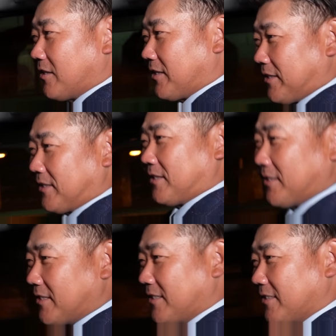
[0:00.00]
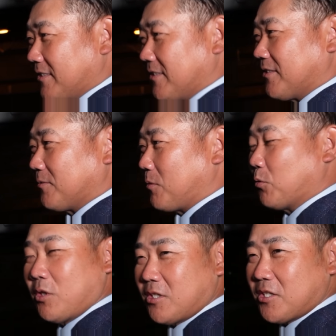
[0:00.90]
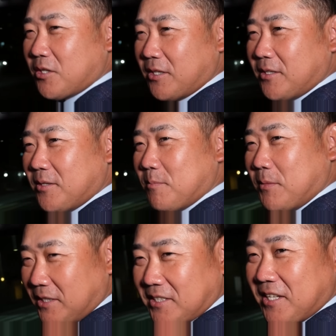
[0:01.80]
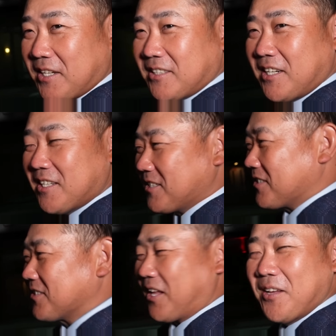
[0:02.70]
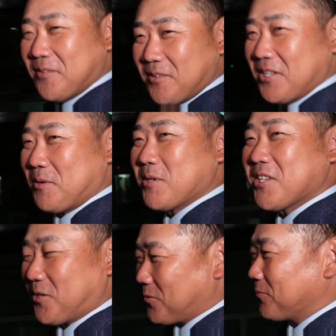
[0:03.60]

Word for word: えー、まあ、大谷選手はまだ声援が足りないですって言ってましたけど、